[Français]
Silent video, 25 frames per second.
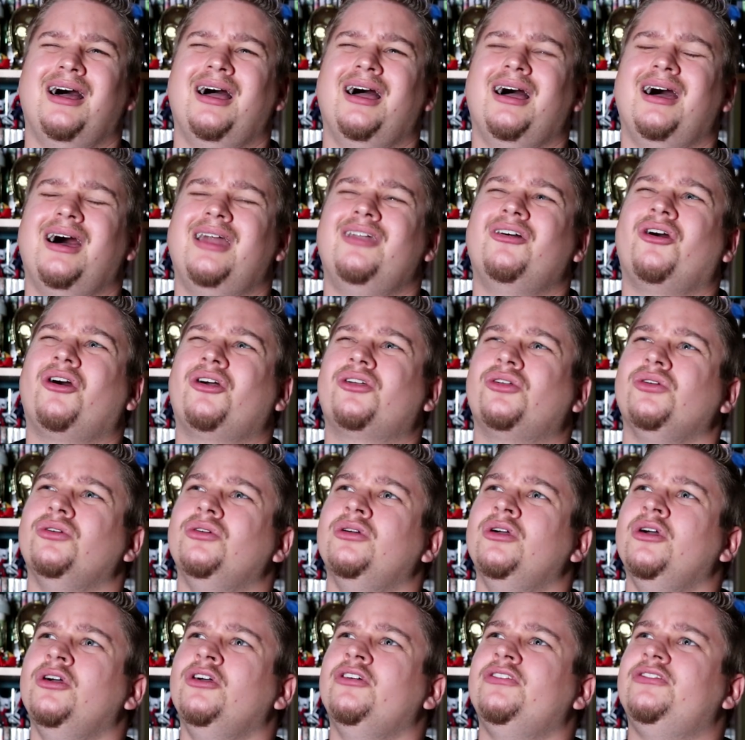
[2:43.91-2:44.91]
alors
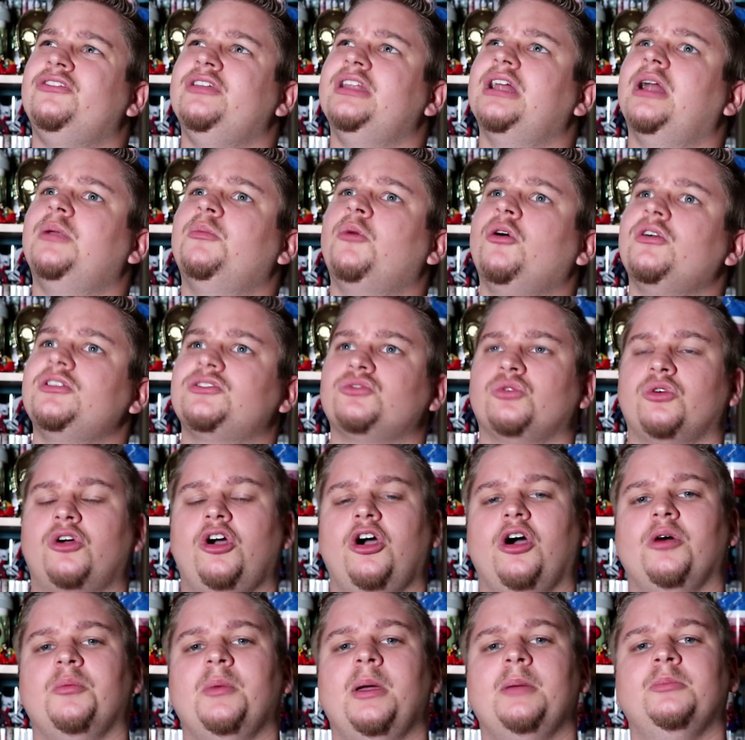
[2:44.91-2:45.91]
que finalement ils sont
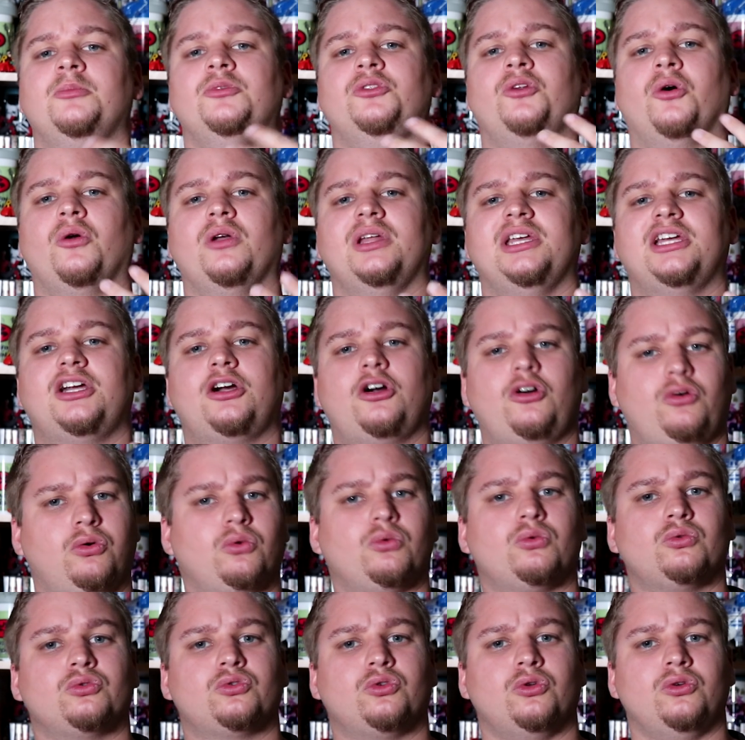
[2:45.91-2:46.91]
quand même dans les
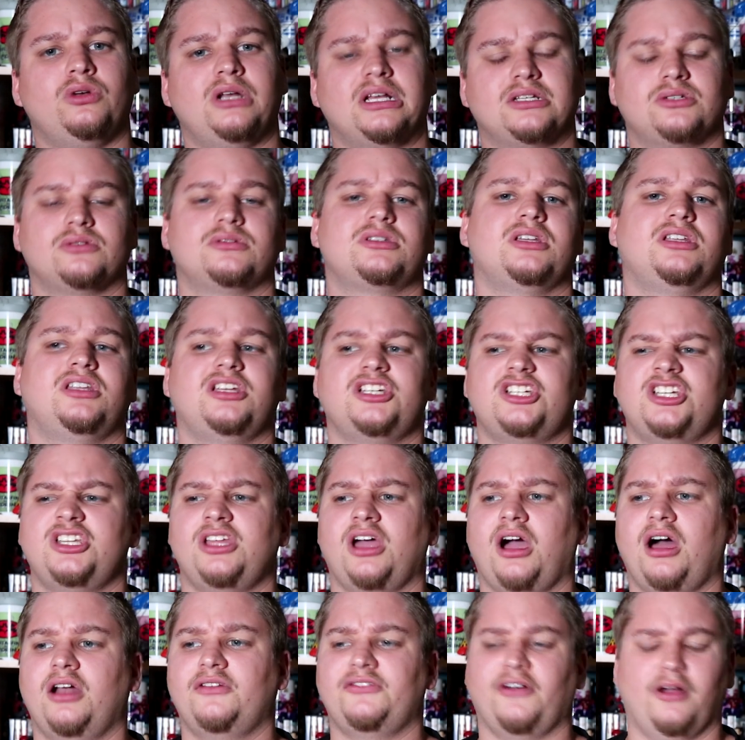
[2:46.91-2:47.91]
comptes de la Société
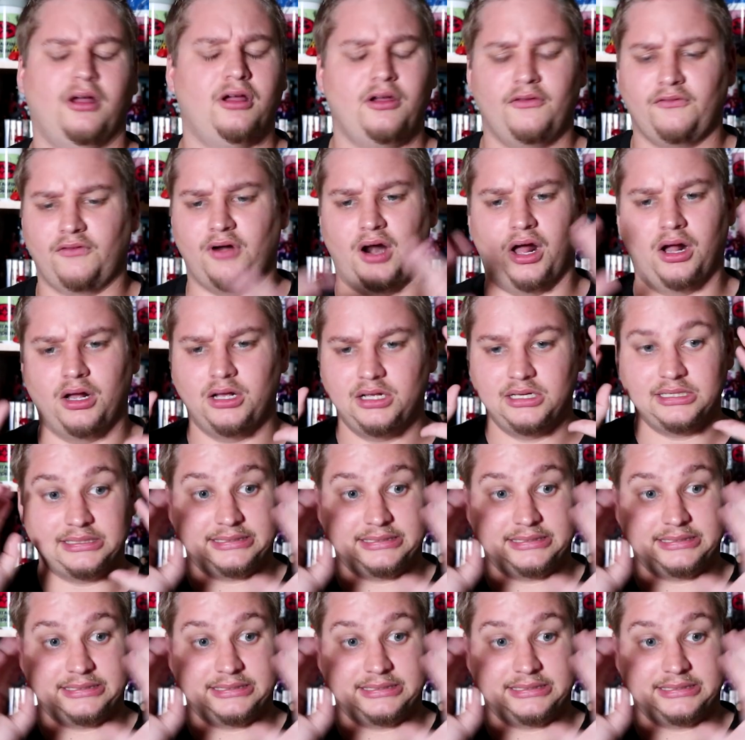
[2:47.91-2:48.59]
Générale, enfin voilà,